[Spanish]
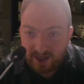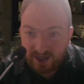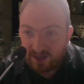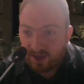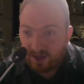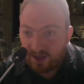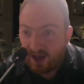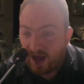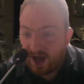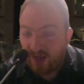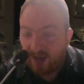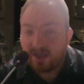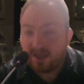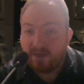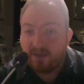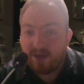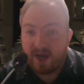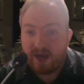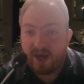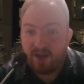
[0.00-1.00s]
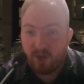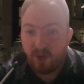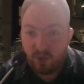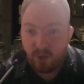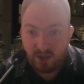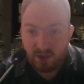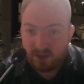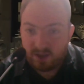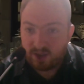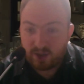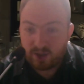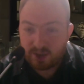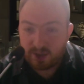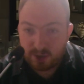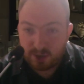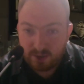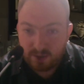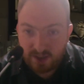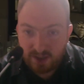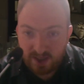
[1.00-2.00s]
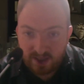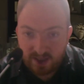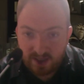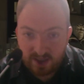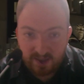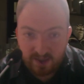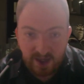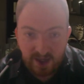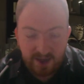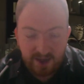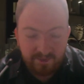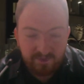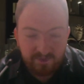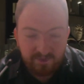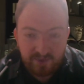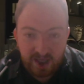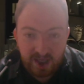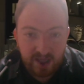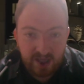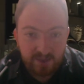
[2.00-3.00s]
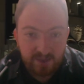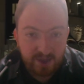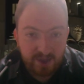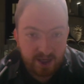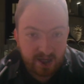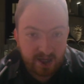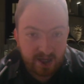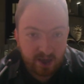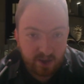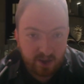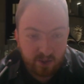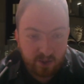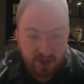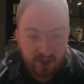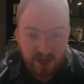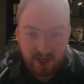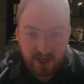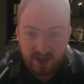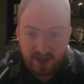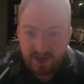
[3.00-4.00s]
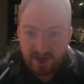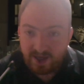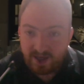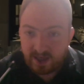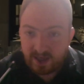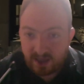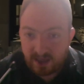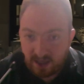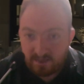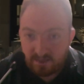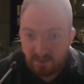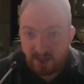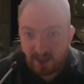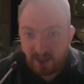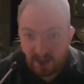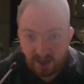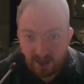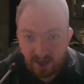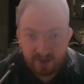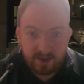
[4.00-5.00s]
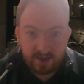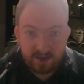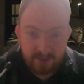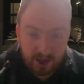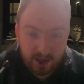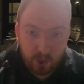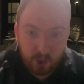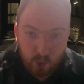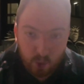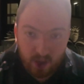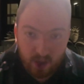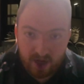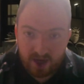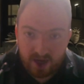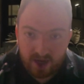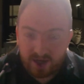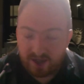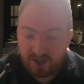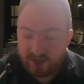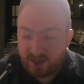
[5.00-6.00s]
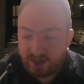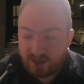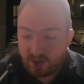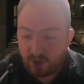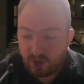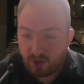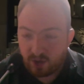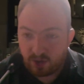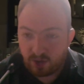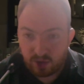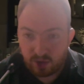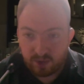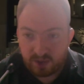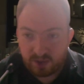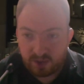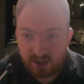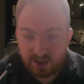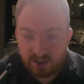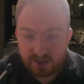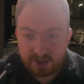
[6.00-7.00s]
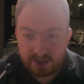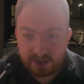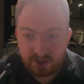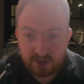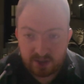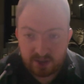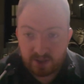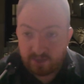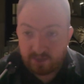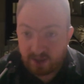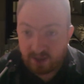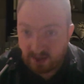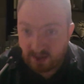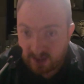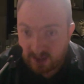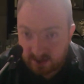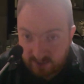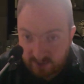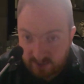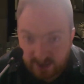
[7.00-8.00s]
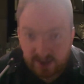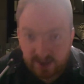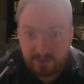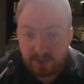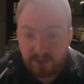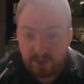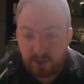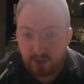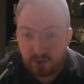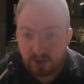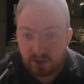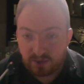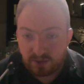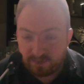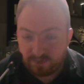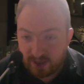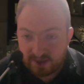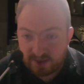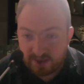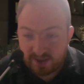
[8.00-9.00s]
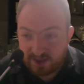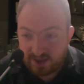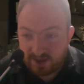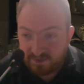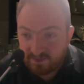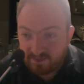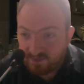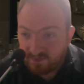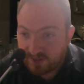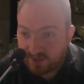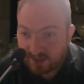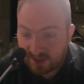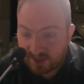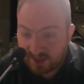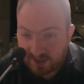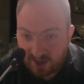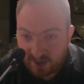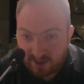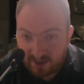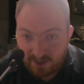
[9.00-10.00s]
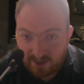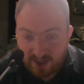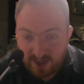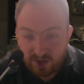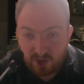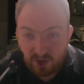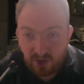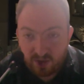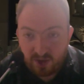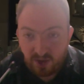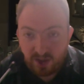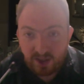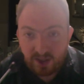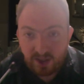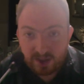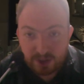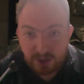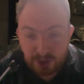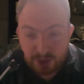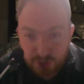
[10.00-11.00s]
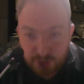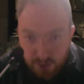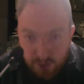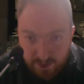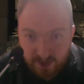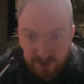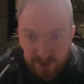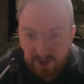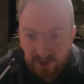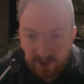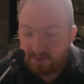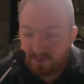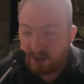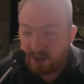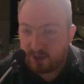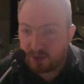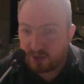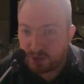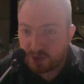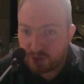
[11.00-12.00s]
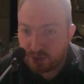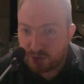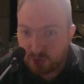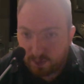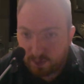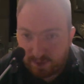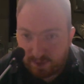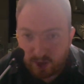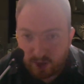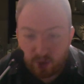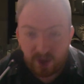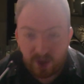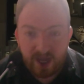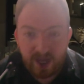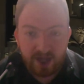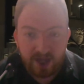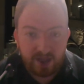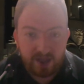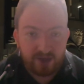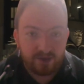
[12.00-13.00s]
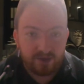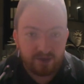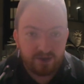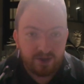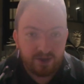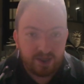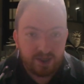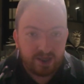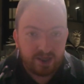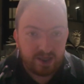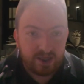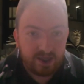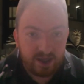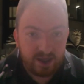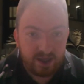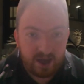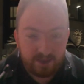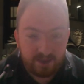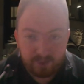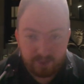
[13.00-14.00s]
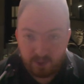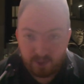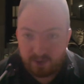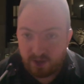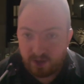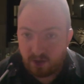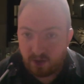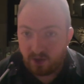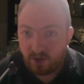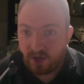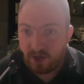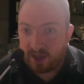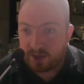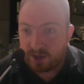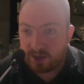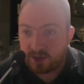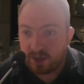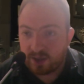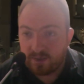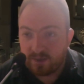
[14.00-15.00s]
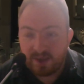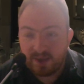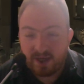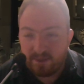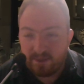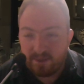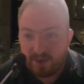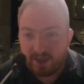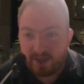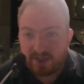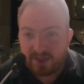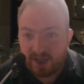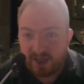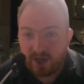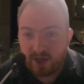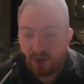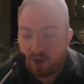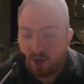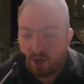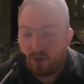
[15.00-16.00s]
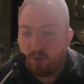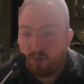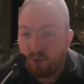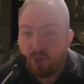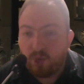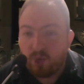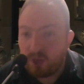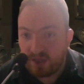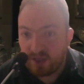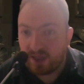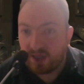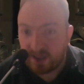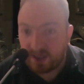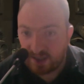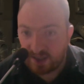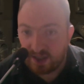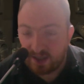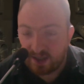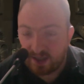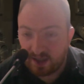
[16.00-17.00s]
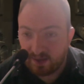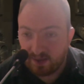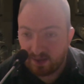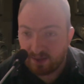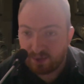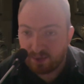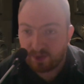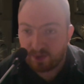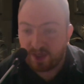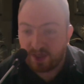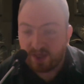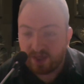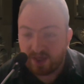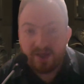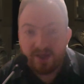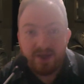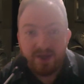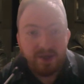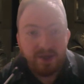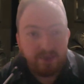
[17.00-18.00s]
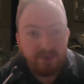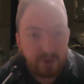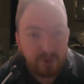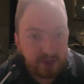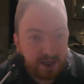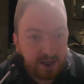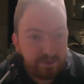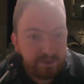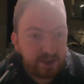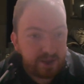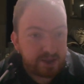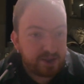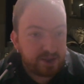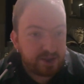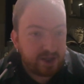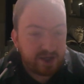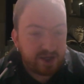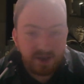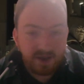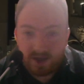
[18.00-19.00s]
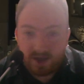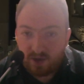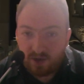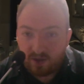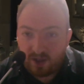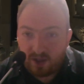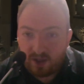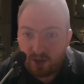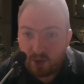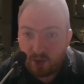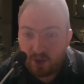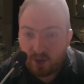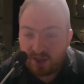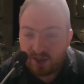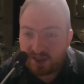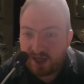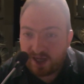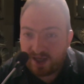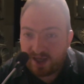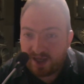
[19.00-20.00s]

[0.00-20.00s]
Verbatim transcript: que ha trabajado durante toda su vida en la TVA y que maneja una química de mancuerna con Tom Hiddleston que mientras más capítulos pasen se sigue viendo súper dinámico, súper orgánico y al público eso también le parece algo muy interesante de ver. ¿Por qué? Porque el personaje de Loki no es